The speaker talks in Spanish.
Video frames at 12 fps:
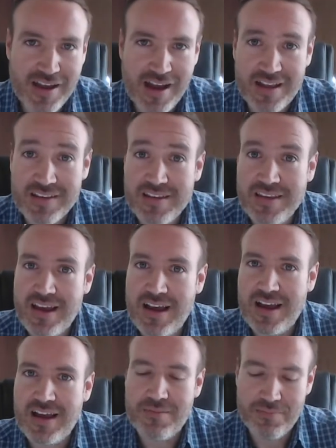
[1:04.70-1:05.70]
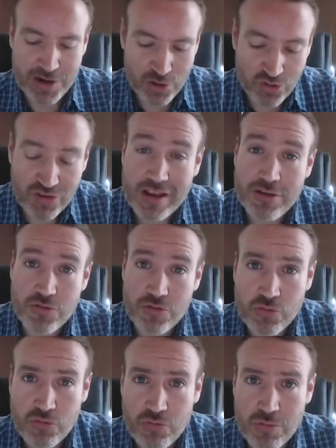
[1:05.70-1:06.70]
hace ya varios
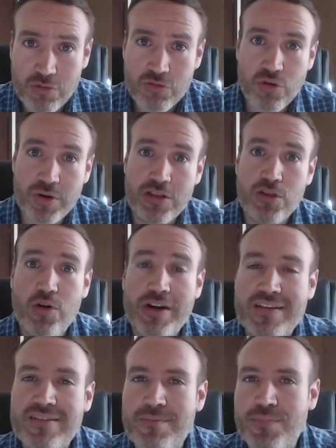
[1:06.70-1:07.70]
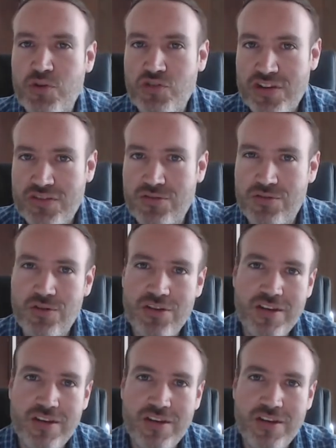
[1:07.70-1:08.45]
años sobre todo en este proceso, ¿no?